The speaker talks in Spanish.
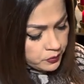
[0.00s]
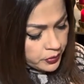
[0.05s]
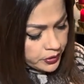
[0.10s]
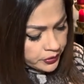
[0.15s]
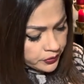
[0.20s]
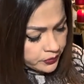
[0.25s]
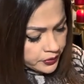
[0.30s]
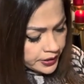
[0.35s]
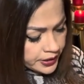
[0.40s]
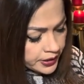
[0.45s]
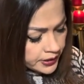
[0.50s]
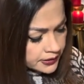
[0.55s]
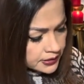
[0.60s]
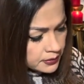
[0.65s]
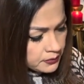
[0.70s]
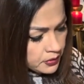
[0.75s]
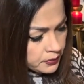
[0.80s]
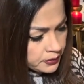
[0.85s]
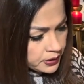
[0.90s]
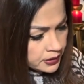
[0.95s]
Bueno, en
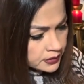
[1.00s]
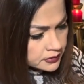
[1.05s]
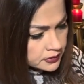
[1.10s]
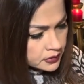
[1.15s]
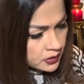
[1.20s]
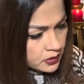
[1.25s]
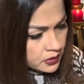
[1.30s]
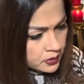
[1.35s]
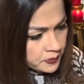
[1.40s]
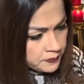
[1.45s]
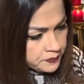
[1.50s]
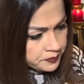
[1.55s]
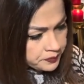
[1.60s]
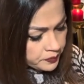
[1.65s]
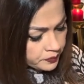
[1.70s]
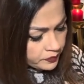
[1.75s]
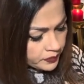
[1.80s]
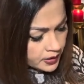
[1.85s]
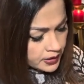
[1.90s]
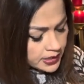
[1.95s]
este momento
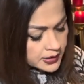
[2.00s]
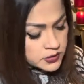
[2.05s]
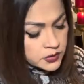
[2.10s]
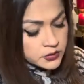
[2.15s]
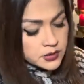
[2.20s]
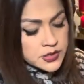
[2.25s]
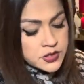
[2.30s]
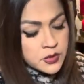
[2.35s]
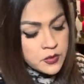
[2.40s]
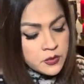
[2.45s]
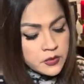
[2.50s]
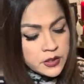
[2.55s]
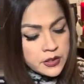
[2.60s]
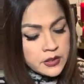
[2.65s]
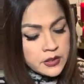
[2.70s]
la situación